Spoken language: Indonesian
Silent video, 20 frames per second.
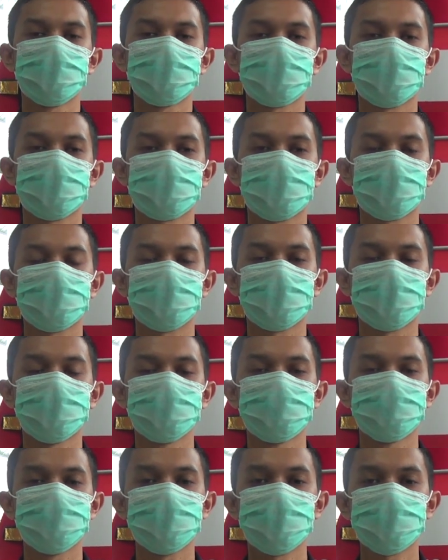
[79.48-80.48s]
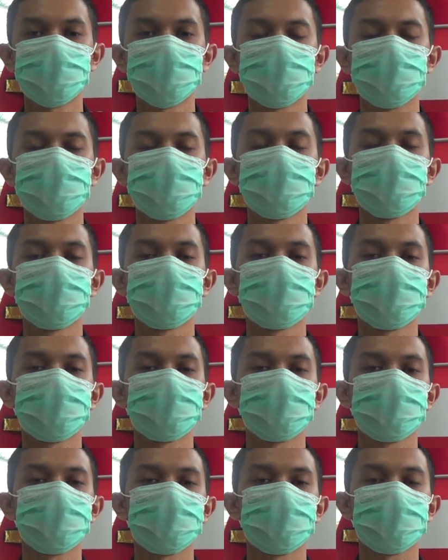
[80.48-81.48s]
karena pandemi dan
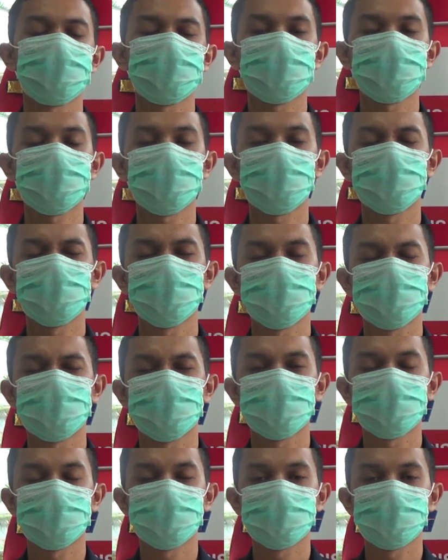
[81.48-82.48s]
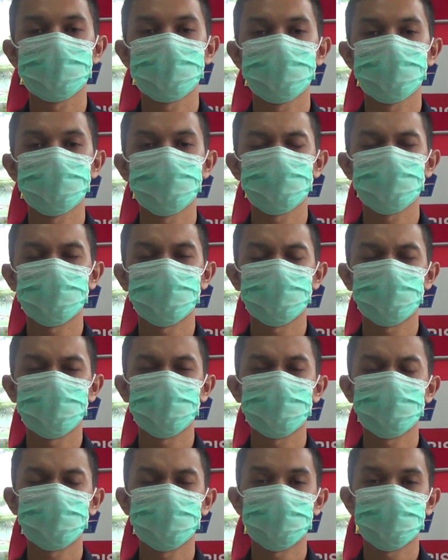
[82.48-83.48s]
kegiatannya hampir tidak ada. Dan untuk tahun ini
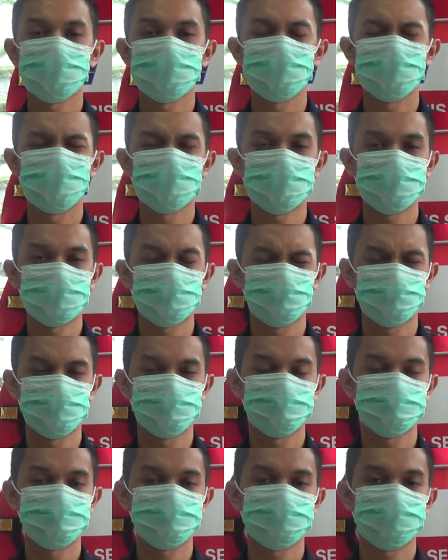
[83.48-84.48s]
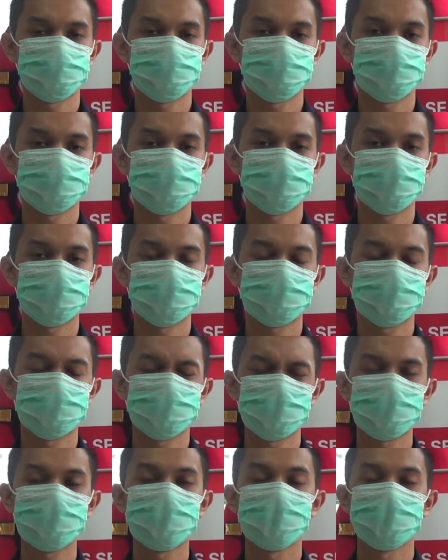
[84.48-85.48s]
pun alhamdulillah cukup eh,
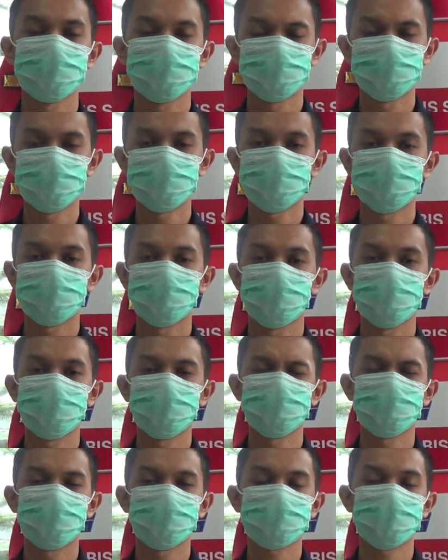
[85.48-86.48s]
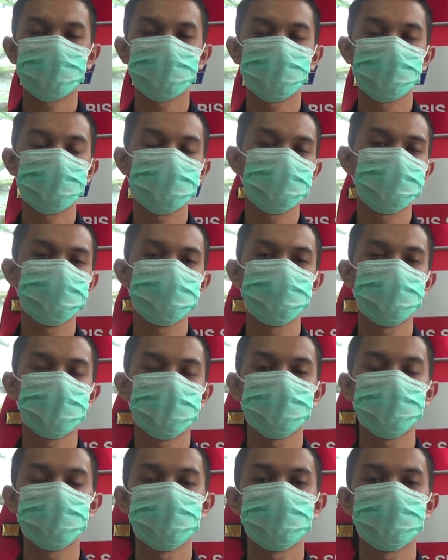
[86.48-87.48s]
terbantu walaupun stoknya nggak begitu
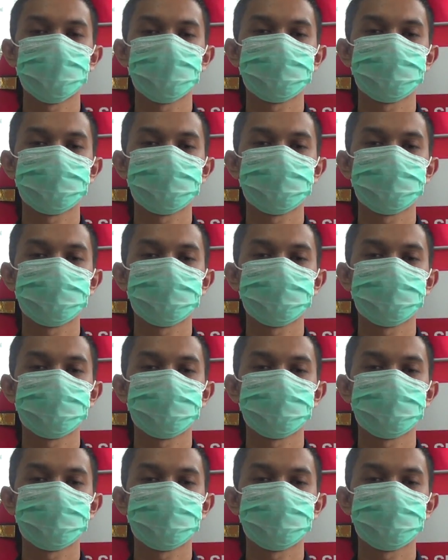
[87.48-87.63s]
banyak.